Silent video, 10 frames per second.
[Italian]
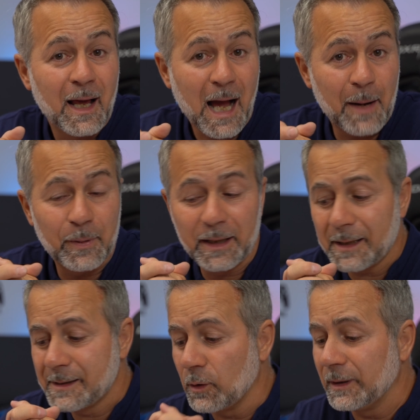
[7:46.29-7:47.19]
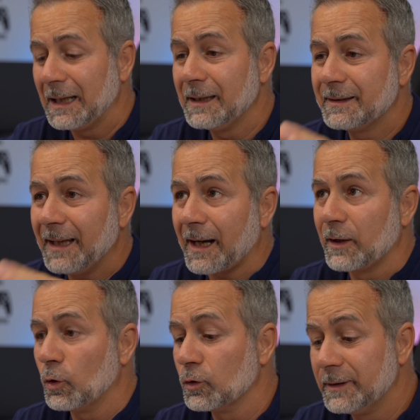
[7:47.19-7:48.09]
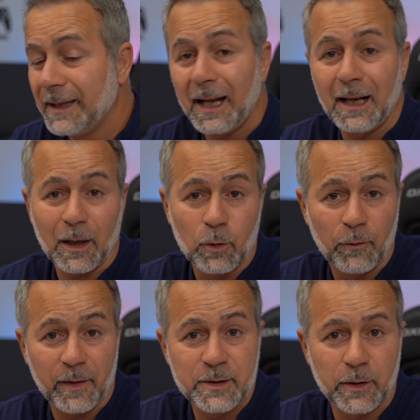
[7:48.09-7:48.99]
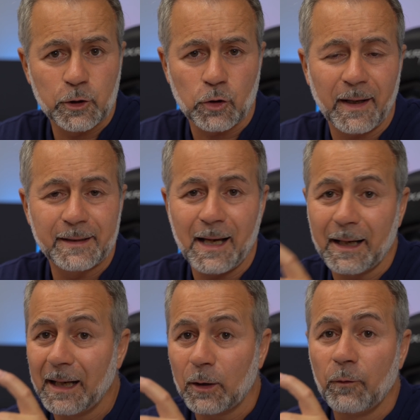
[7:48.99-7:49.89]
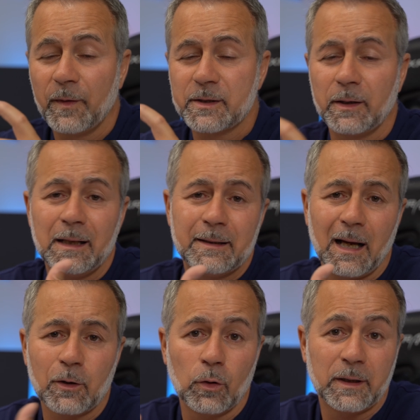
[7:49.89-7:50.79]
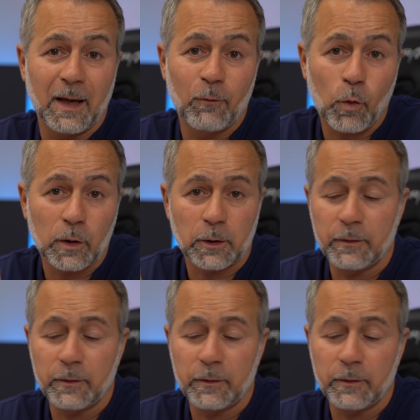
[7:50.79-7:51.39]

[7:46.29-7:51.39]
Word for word: applicazioni all'interno della confezione trovate anche la confezione del dangle che è vuota